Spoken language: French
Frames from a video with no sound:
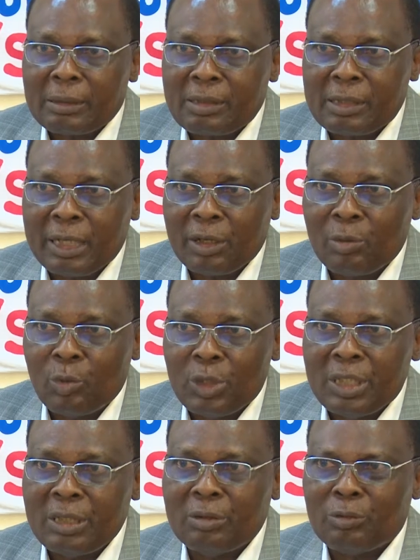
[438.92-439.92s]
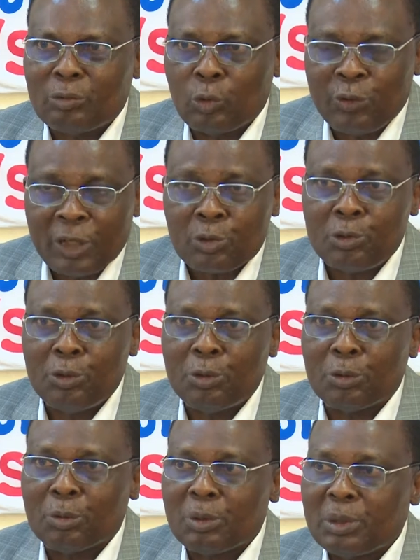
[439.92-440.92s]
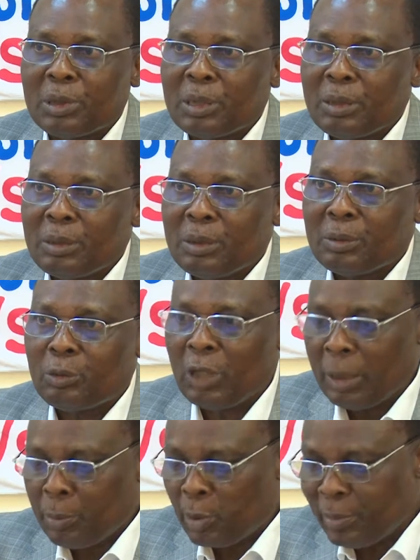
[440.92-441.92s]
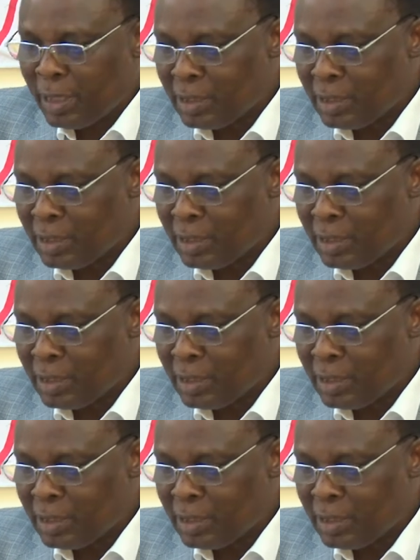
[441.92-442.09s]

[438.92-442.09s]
cérémonie d'ouverture de la première